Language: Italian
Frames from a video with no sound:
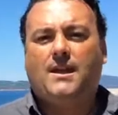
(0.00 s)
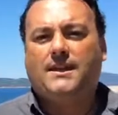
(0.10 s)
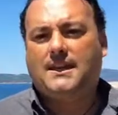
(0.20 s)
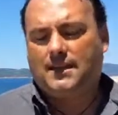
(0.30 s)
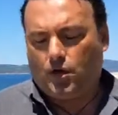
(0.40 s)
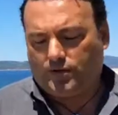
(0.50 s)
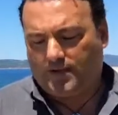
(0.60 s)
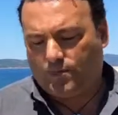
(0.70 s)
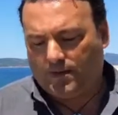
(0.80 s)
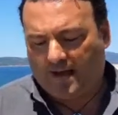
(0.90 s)
ieri
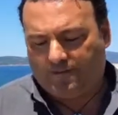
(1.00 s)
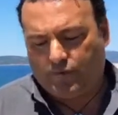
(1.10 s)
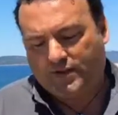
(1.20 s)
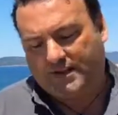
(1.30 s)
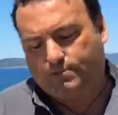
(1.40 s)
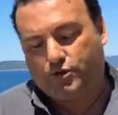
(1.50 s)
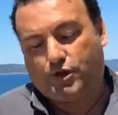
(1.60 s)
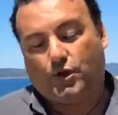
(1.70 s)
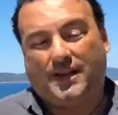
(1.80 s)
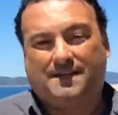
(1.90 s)
notte una forte esplosione